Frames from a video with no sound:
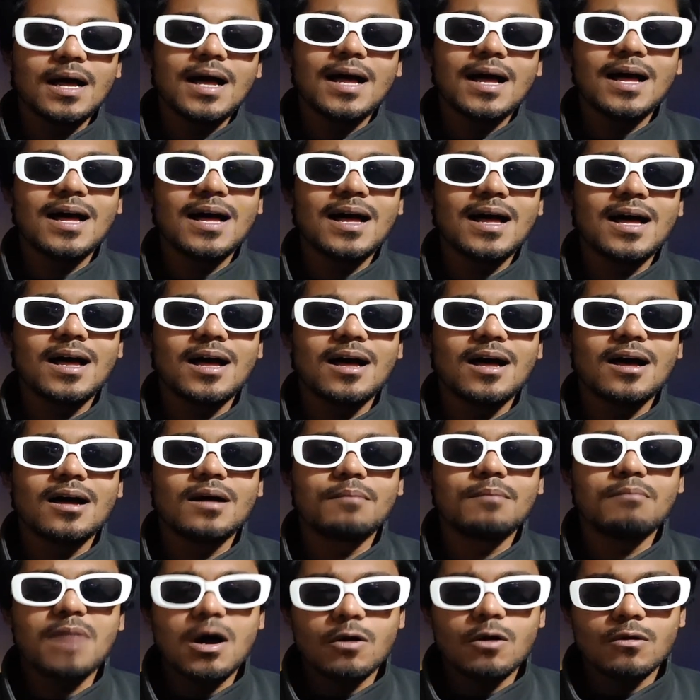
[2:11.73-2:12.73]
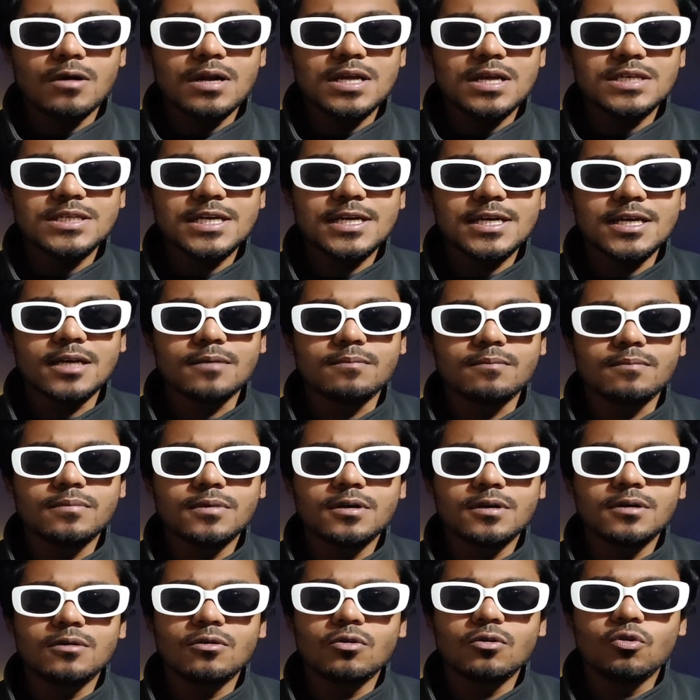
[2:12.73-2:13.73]
আহা মাওলানা সাহেব
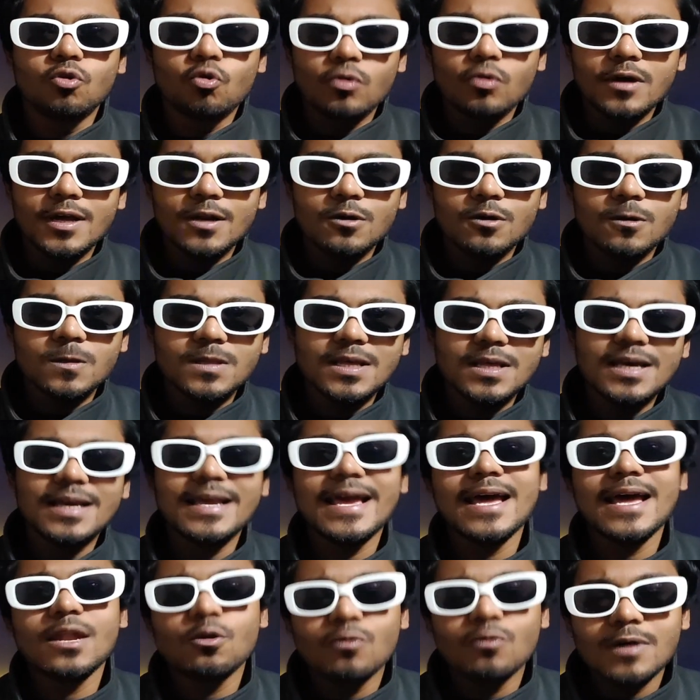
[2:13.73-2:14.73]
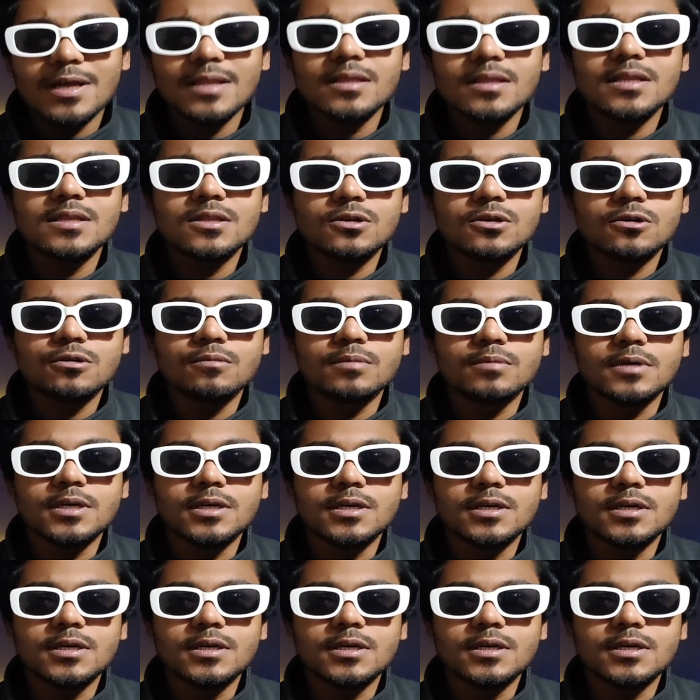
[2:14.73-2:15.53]
লোকের কথায় কেন কান দিতে হবে